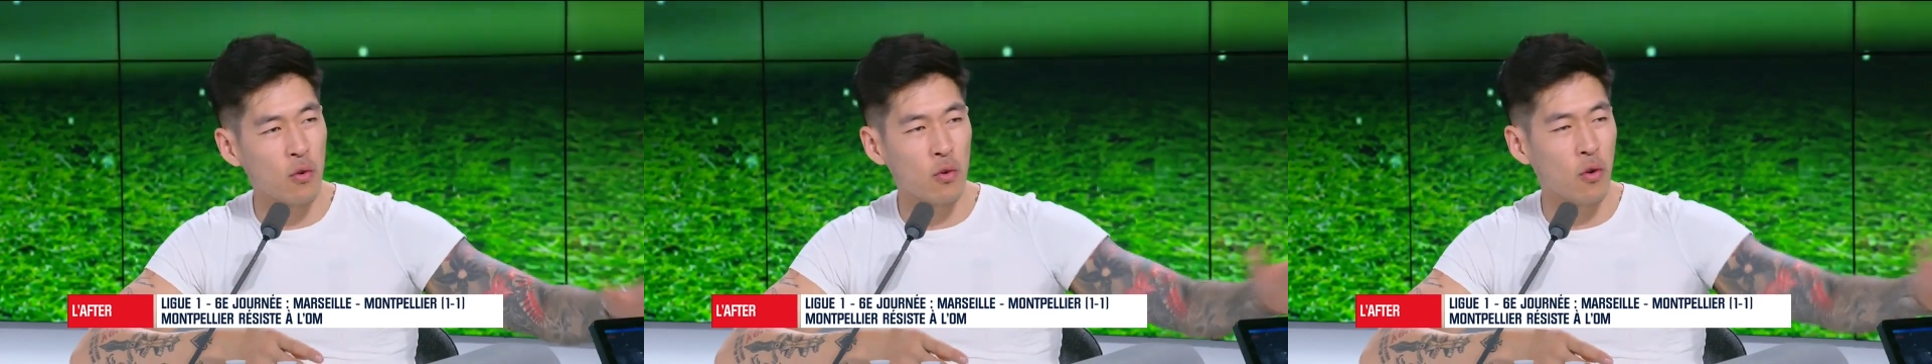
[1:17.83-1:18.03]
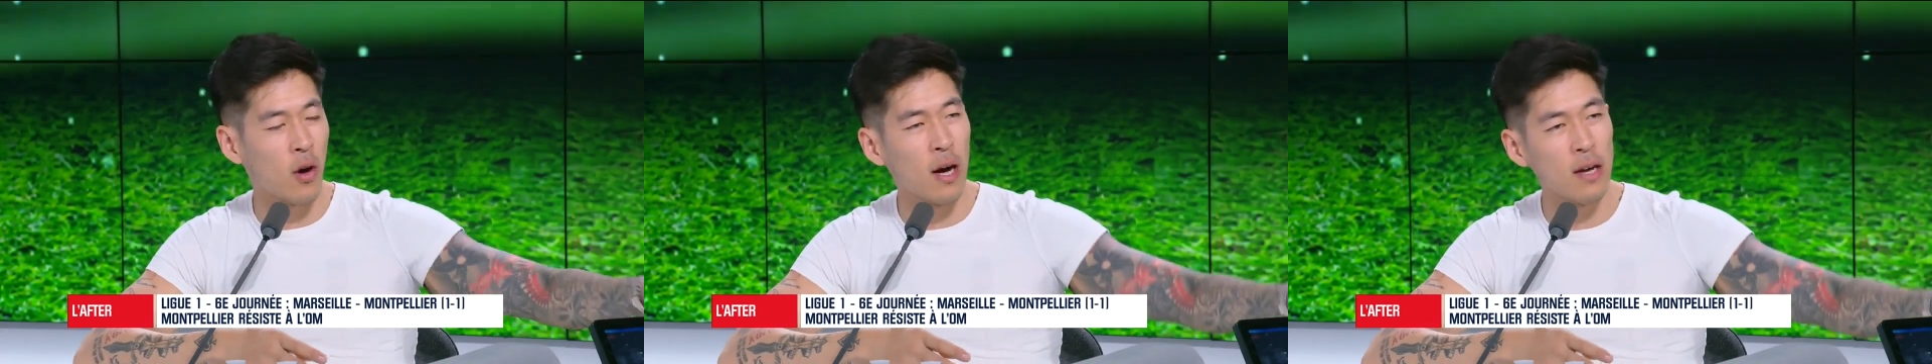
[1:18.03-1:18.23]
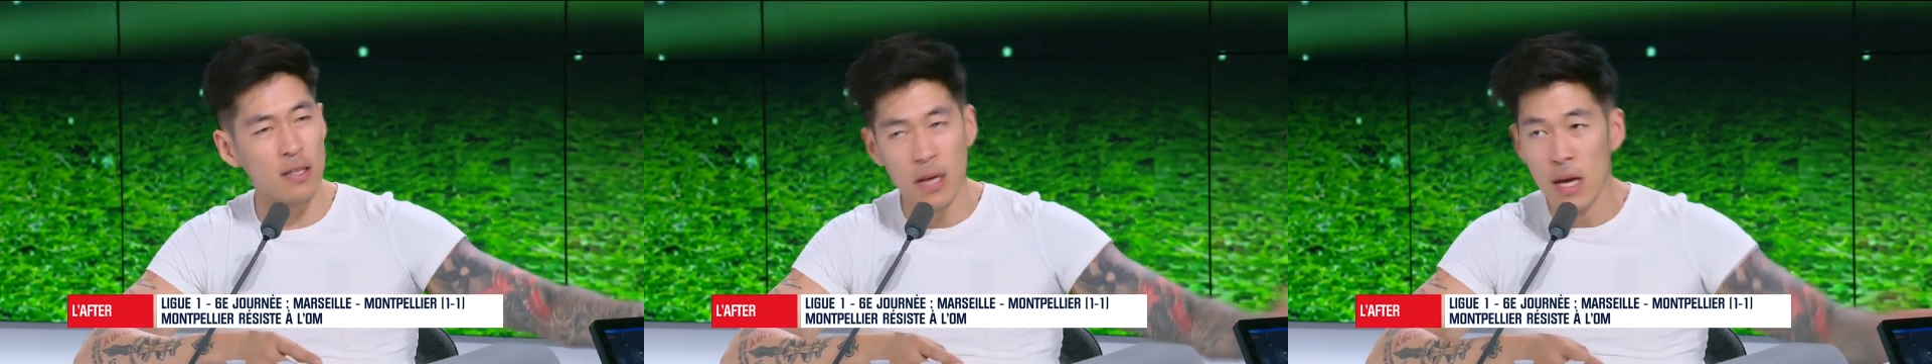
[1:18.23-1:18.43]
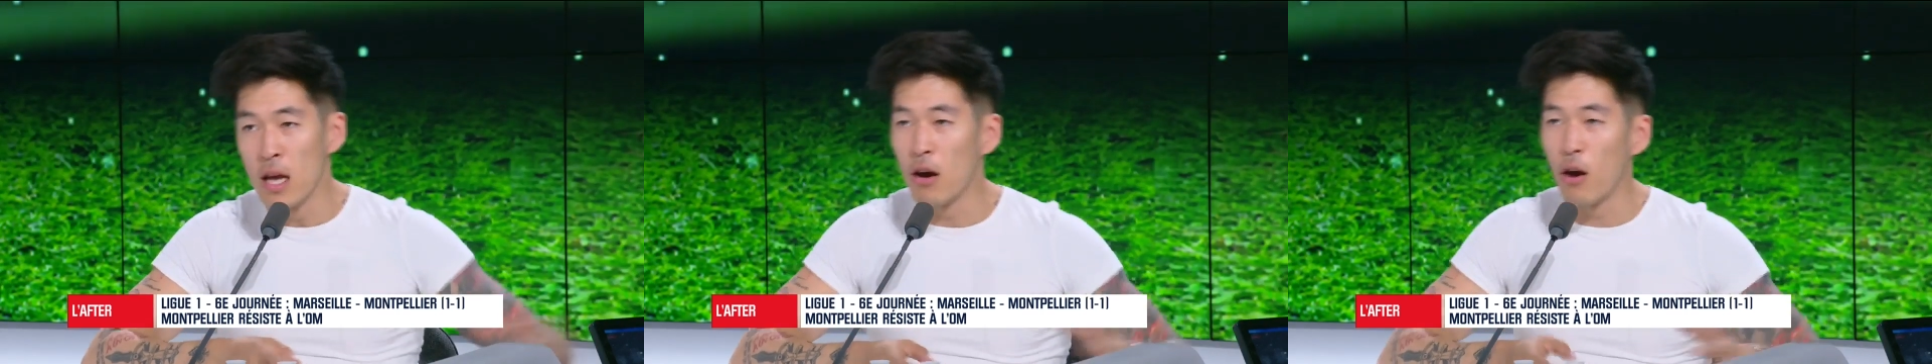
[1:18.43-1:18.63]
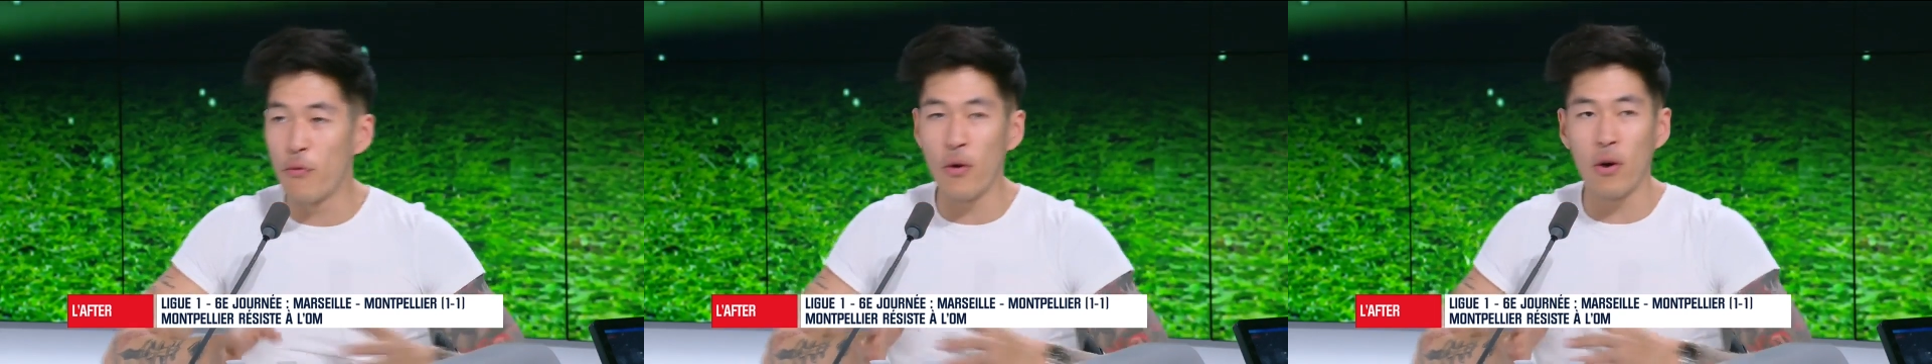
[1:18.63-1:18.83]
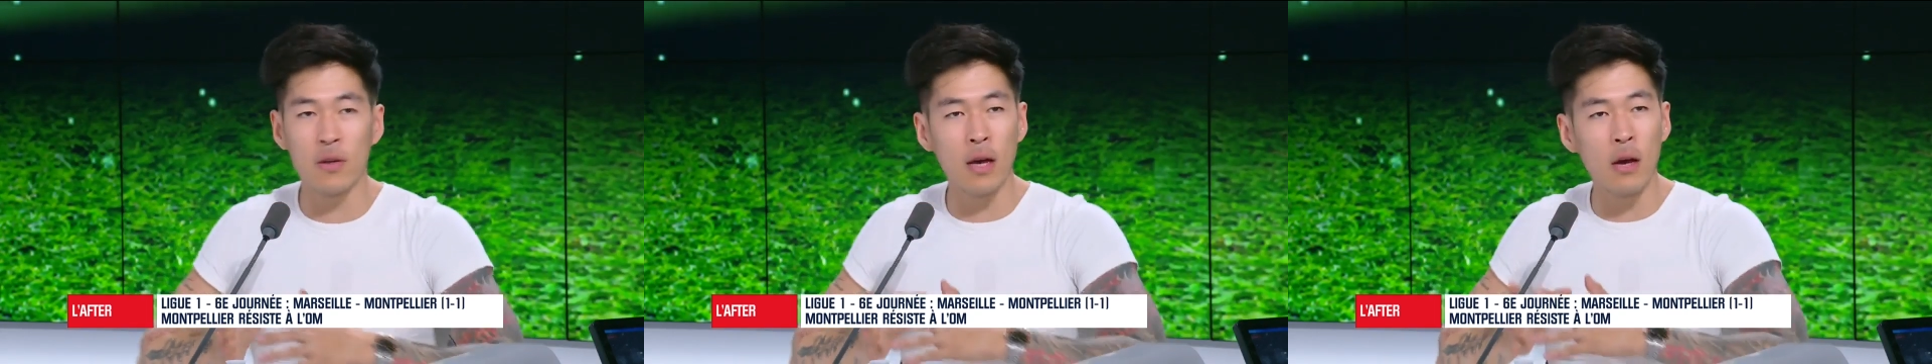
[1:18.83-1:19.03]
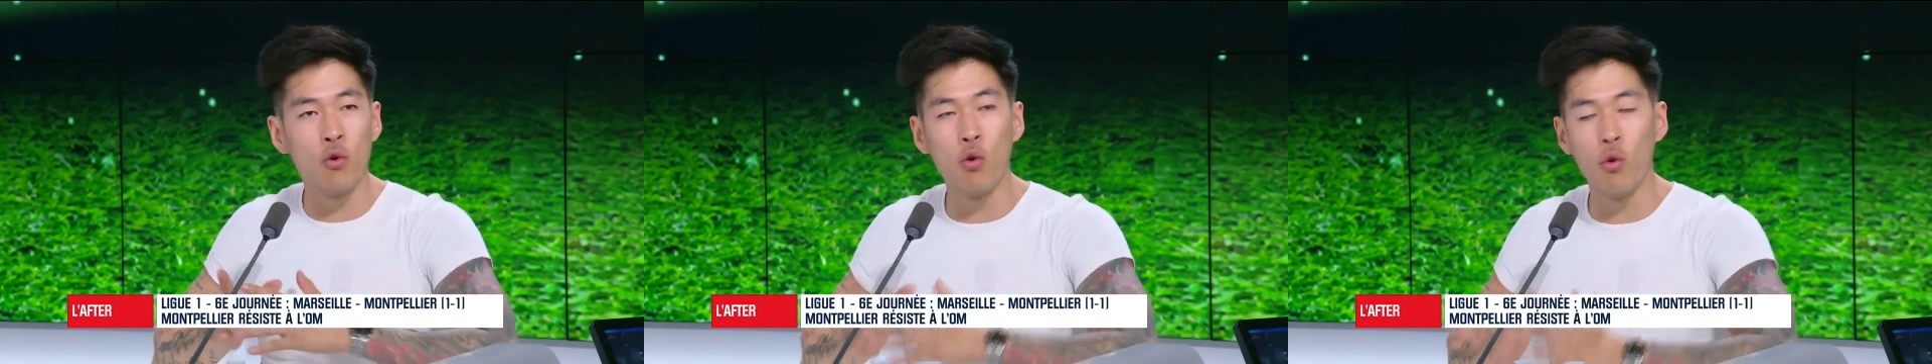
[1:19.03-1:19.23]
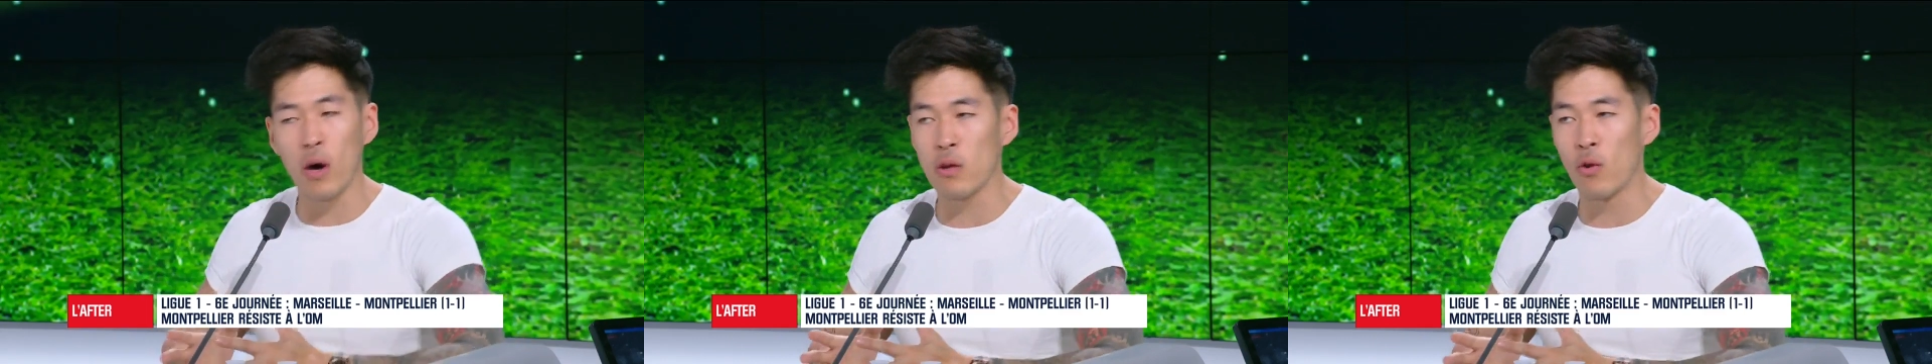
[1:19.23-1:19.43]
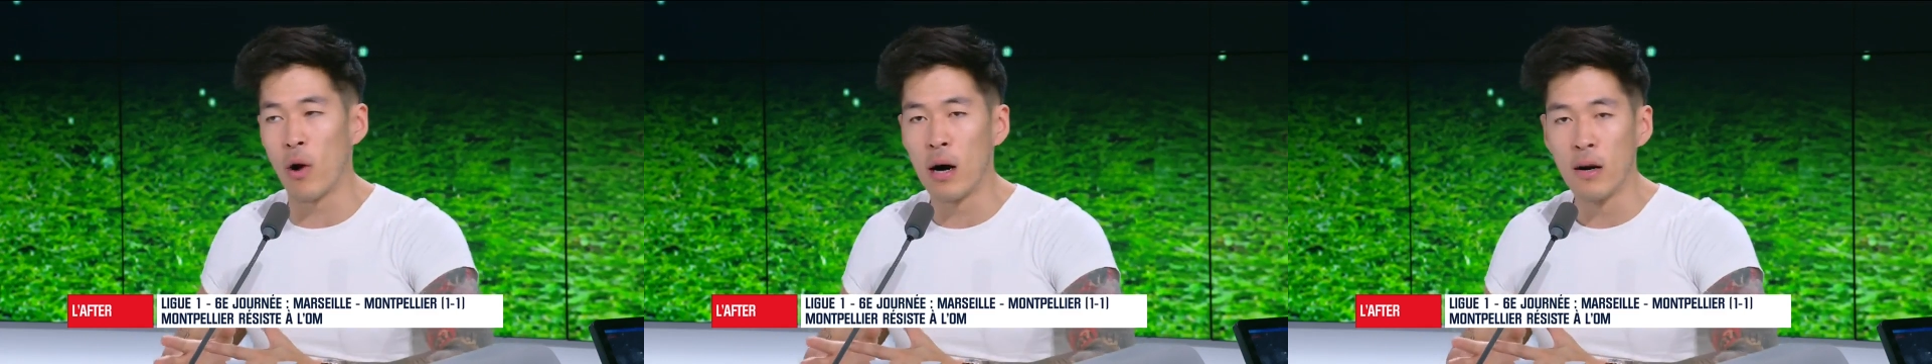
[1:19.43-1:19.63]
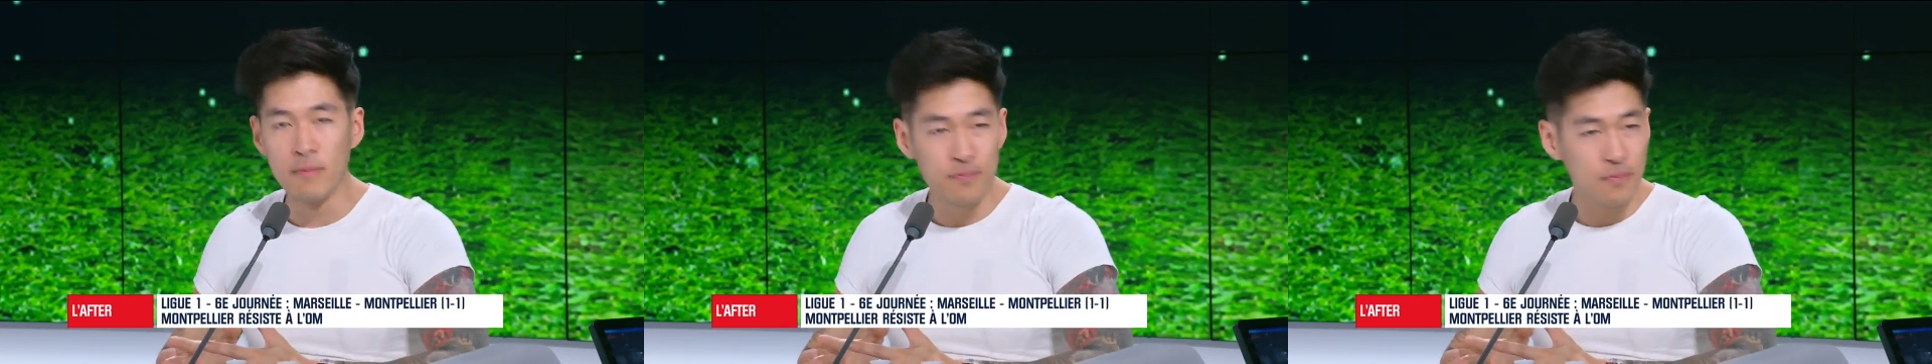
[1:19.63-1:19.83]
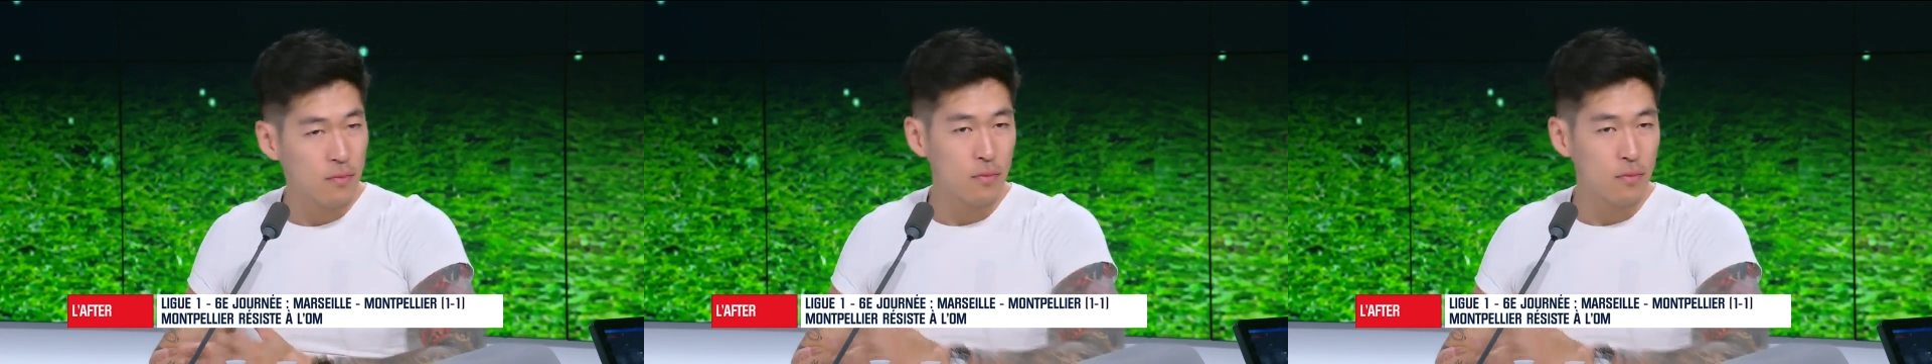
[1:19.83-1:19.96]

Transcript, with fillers: contre Reims, il le fait rentrer couloir droit.